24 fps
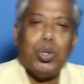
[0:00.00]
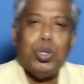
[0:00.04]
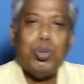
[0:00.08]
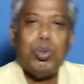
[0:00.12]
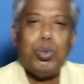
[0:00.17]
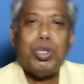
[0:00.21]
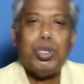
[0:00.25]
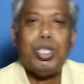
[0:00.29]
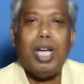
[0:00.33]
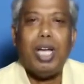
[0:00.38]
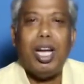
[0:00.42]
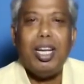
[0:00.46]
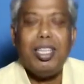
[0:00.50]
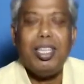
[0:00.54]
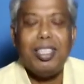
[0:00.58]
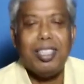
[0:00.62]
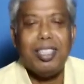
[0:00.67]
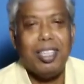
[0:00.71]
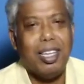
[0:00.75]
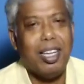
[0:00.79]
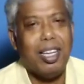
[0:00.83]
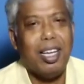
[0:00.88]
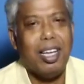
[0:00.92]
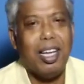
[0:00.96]
নমস্কার
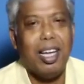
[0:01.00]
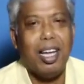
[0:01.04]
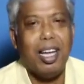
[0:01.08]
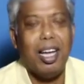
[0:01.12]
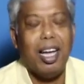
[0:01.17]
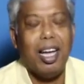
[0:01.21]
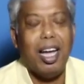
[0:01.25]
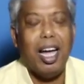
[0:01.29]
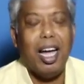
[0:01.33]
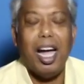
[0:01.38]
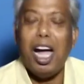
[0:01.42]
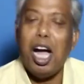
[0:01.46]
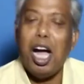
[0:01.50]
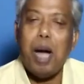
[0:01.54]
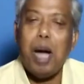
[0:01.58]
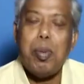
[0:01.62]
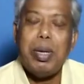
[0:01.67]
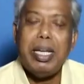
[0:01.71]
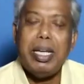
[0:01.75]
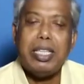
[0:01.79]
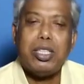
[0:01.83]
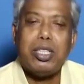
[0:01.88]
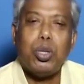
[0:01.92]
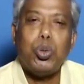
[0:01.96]

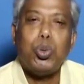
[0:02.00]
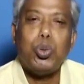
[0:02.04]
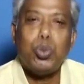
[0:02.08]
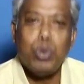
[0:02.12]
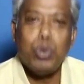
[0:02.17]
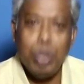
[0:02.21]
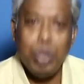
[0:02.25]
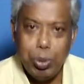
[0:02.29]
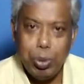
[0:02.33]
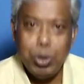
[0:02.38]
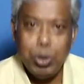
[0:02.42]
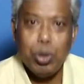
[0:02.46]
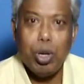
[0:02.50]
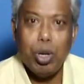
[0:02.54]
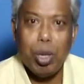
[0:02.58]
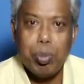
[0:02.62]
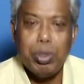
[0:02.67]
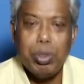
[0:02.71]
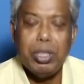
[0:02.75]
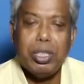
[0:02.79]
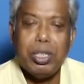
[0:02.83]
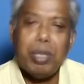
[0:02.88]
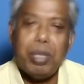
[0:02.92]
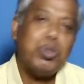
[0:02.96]
আবার একটা নতুন এপিসোড
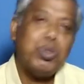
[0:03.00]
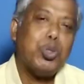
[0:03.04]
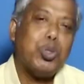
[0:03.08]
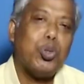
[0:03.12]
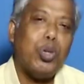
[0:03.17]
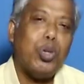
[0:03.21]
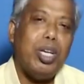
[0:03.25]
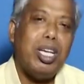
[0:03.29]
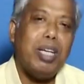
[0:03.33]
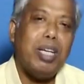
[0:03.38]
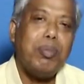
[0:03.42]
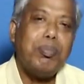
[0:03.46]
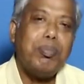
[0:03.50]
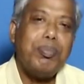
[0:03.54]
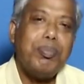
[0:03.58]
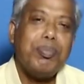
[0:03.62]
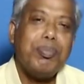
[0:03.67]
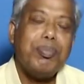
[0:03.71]
আপনাদের সামনে চলে এলাম